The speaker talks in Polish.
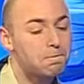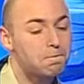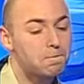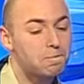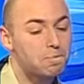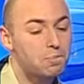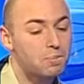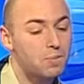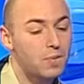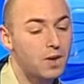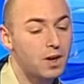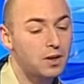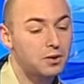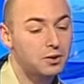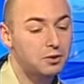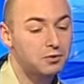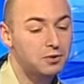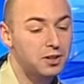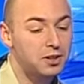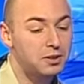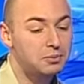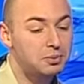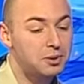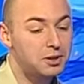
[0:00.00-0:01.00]
ta pięćdziesiątka? No
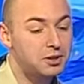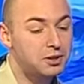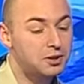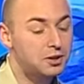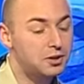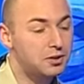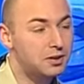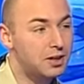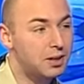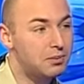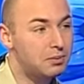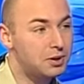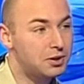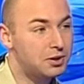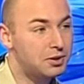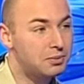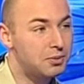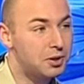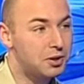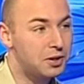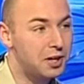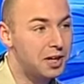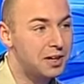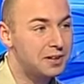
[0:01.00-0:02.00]
wtedy 50 będzie
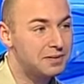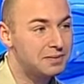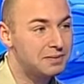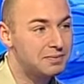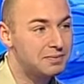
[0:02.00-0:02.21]
moja.